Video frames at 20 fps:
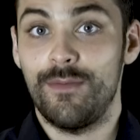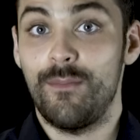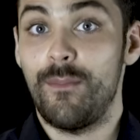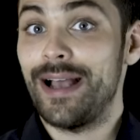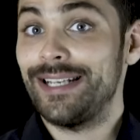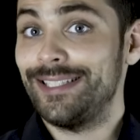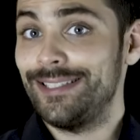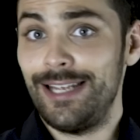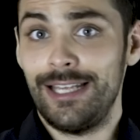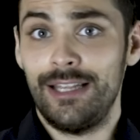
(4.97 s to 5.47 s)

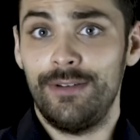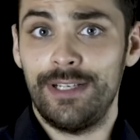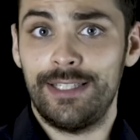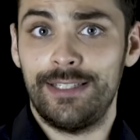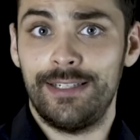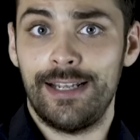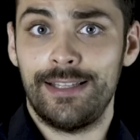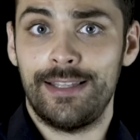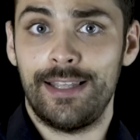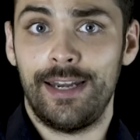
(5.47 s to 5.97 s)

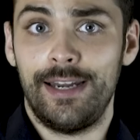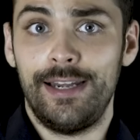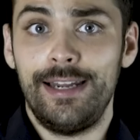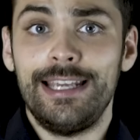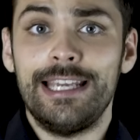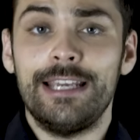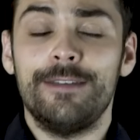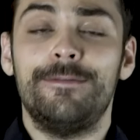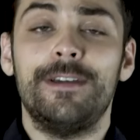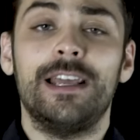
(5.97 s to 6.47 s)
Последователи этой
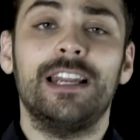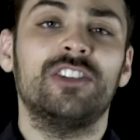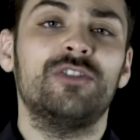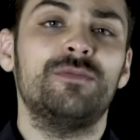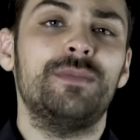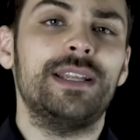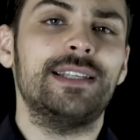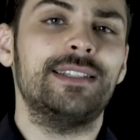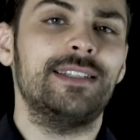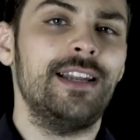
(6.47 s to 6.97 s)
религии верят в
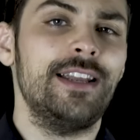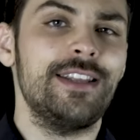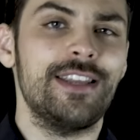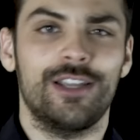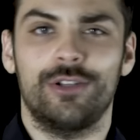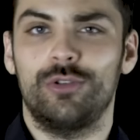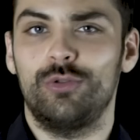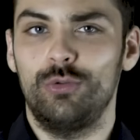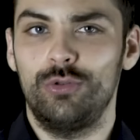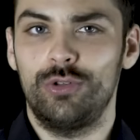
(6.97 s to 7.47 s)

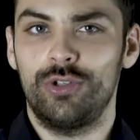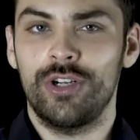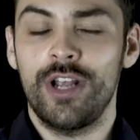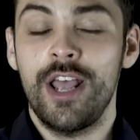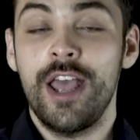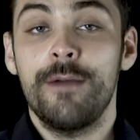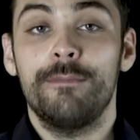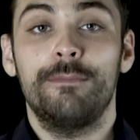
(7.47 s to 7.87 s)
переселение душ,